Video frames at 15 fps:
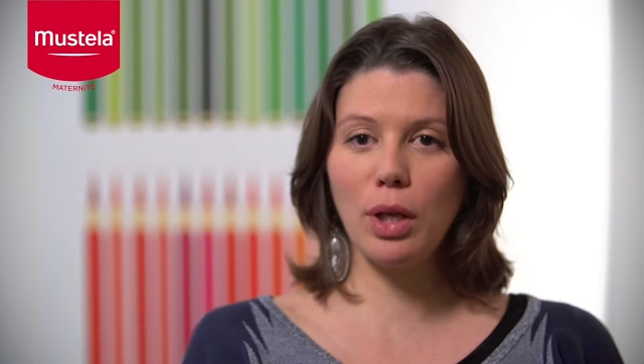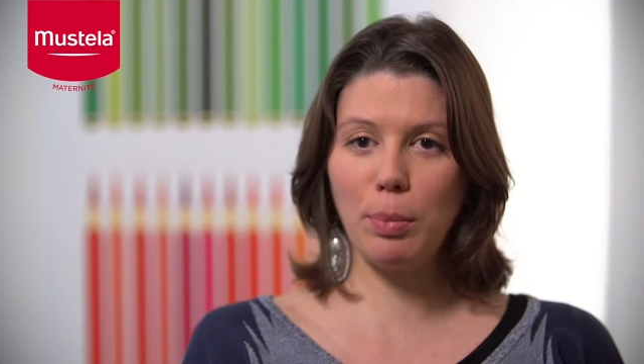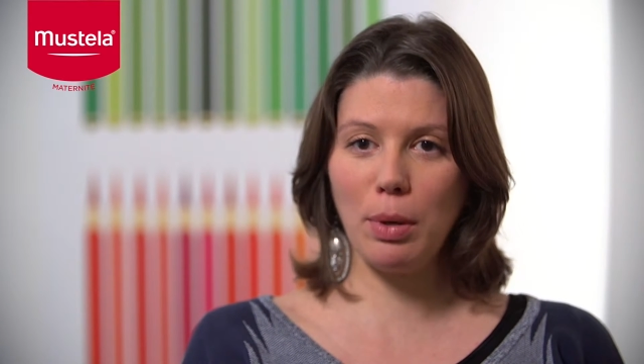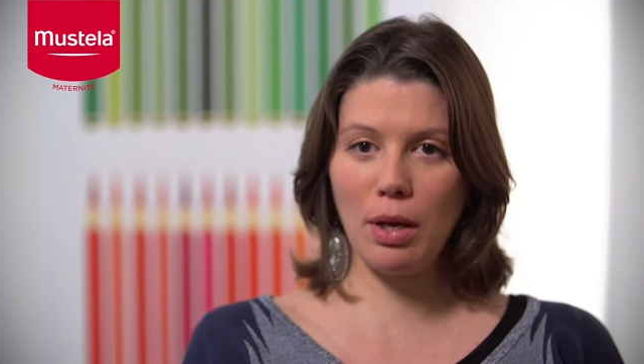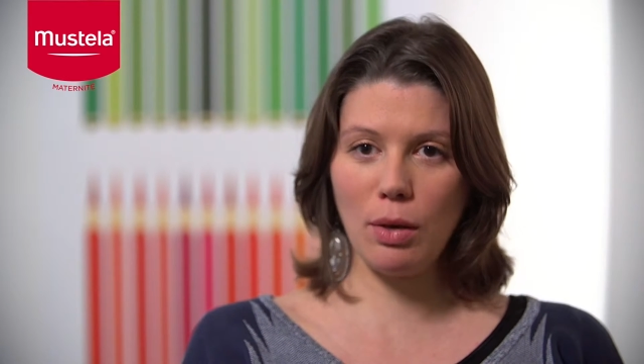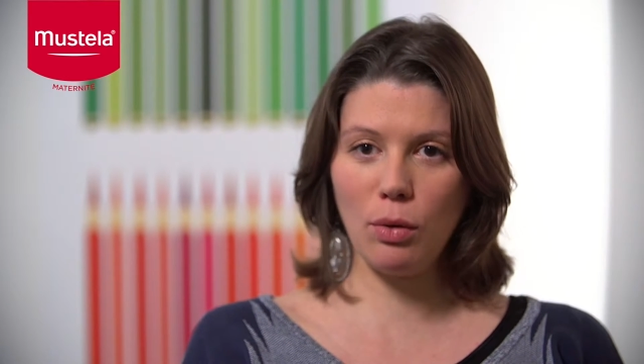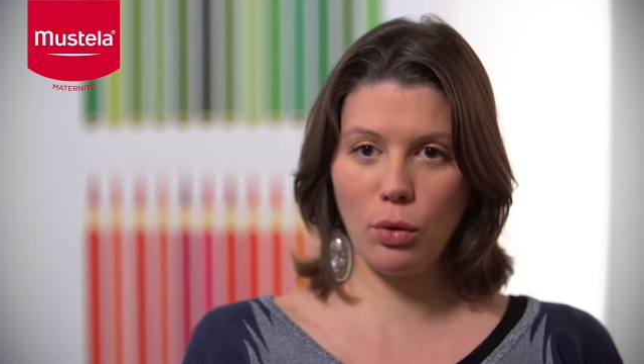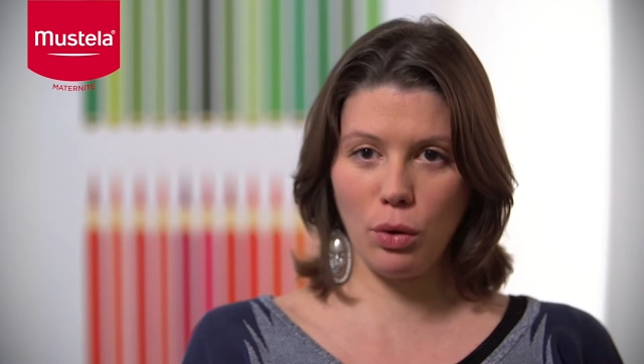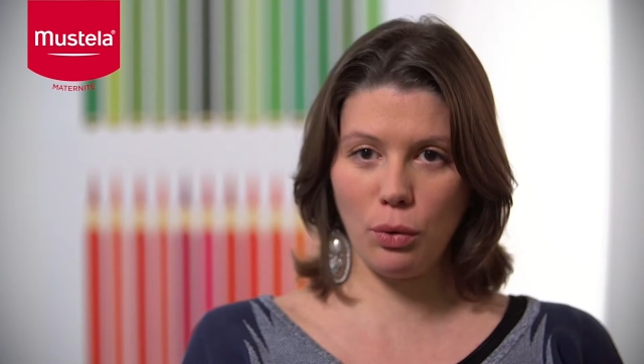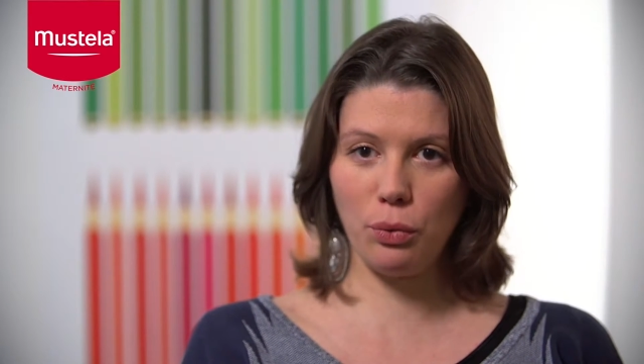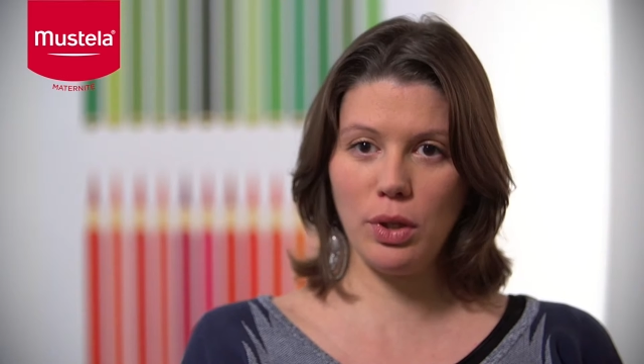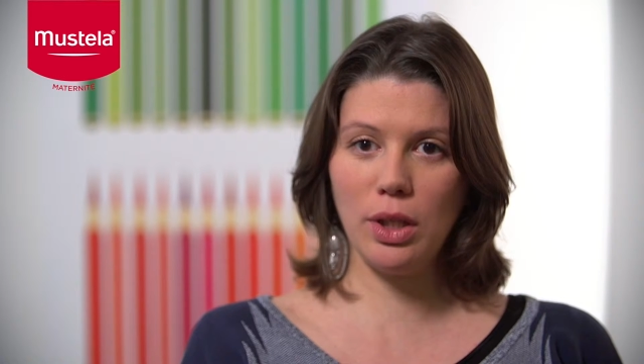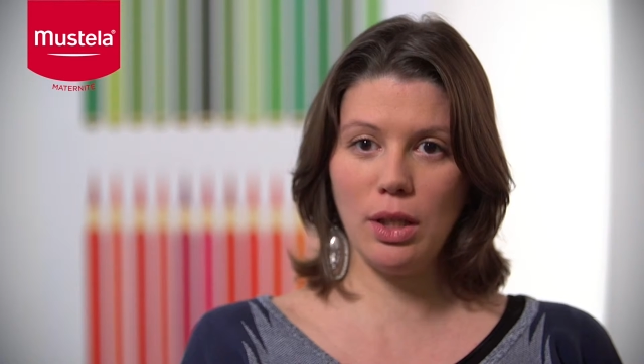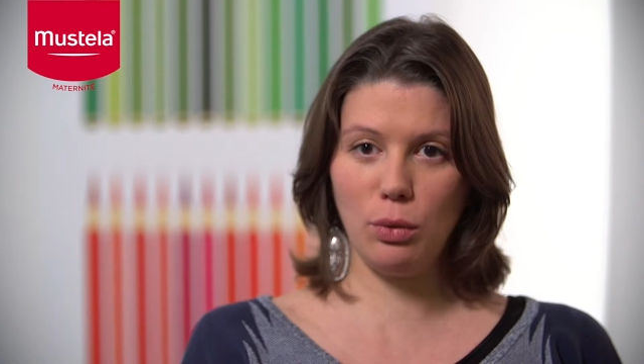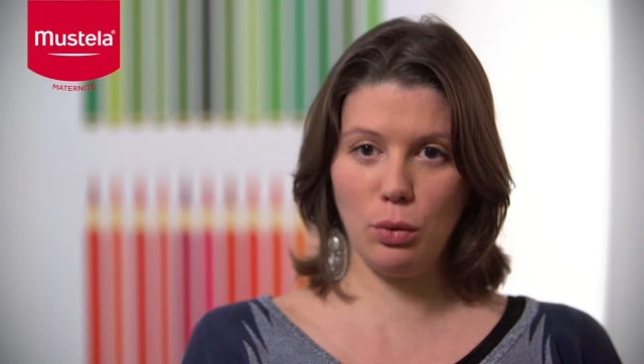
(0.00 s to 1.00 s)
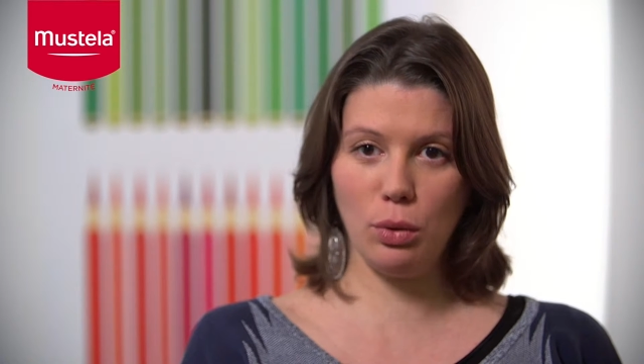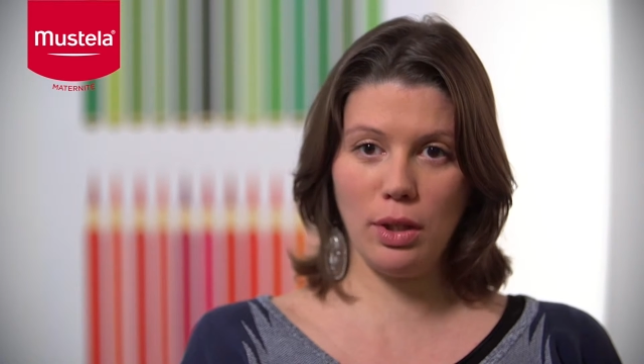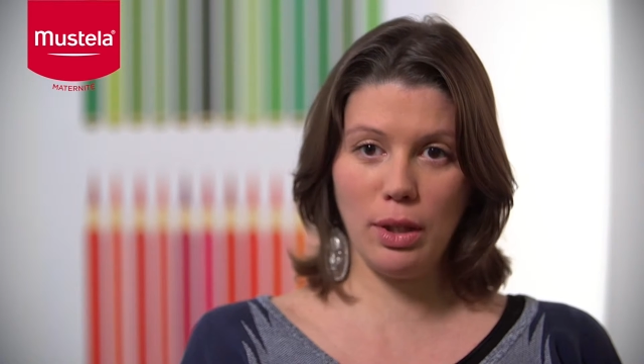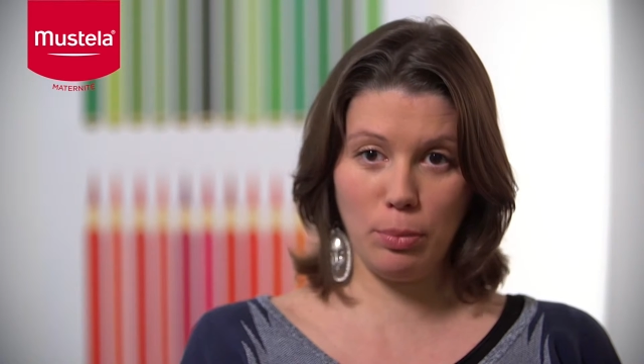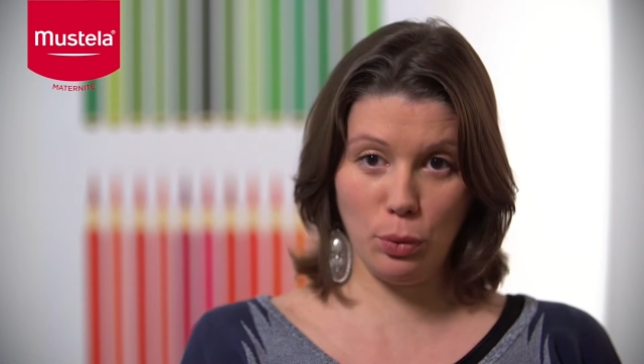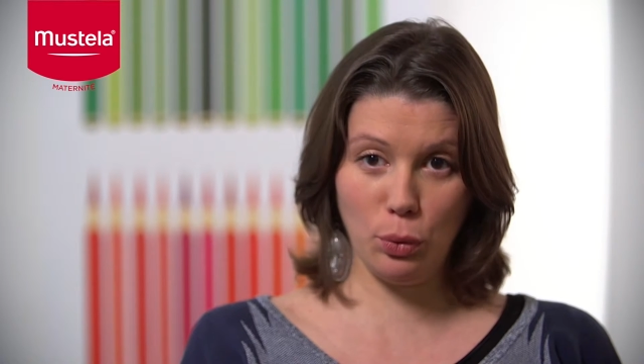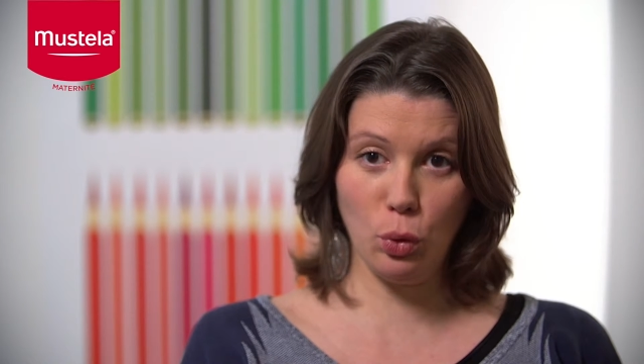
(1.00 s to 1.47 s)
on n'a pas encore fait
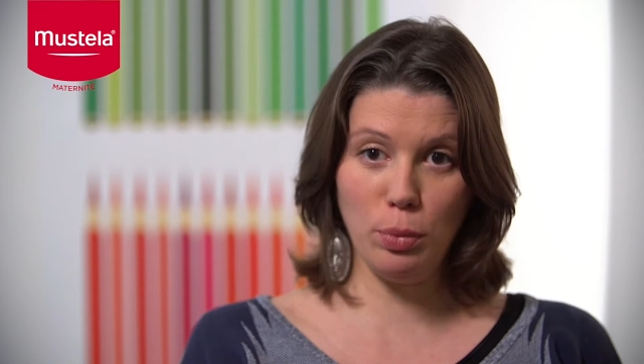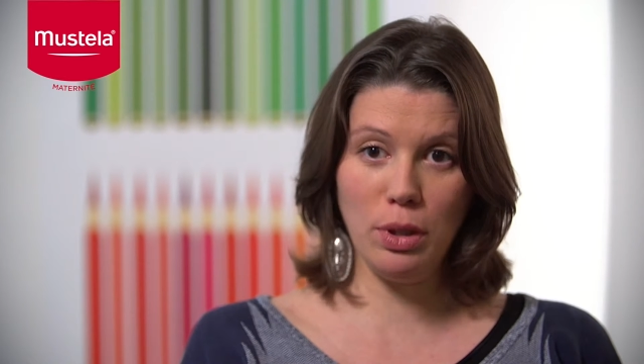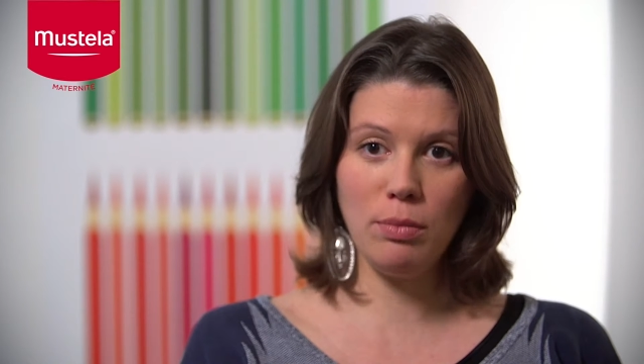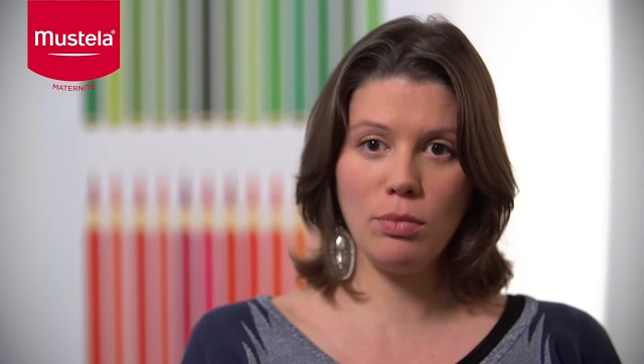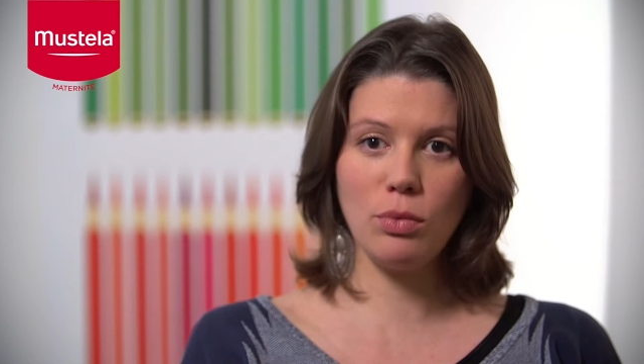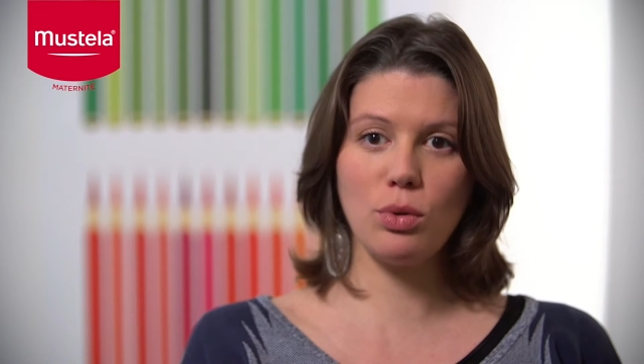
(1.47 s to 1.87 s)
d'aptonomie.